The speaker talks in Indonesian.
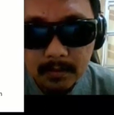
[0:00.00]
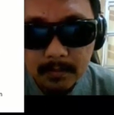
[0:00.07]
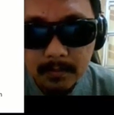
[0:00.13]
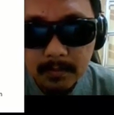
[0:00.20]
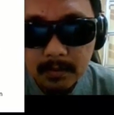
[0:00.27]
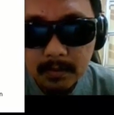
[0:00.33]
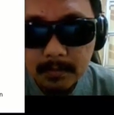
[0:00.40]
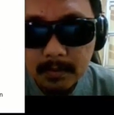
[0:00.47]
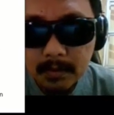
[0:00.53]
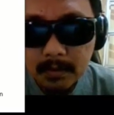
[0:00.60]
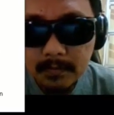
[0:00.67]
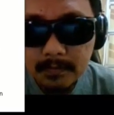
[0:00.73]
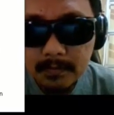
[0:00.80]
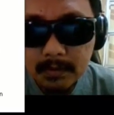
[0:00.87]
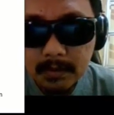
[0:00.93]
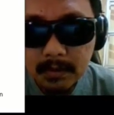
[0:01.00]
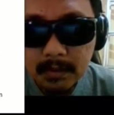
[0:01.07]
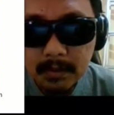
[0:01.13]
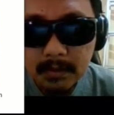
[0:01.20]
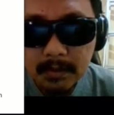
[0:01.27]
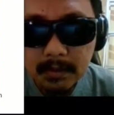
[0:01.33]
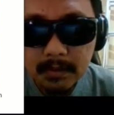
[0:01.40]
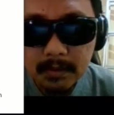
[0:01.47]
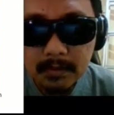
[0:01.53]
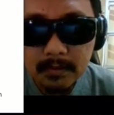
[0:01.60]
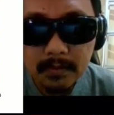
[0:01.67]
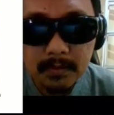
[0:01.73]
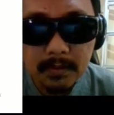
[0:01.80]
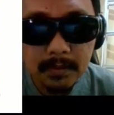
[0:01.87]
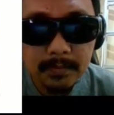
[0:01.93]
mohon maaf jika ada yang
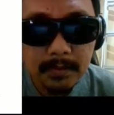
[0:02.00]
kurang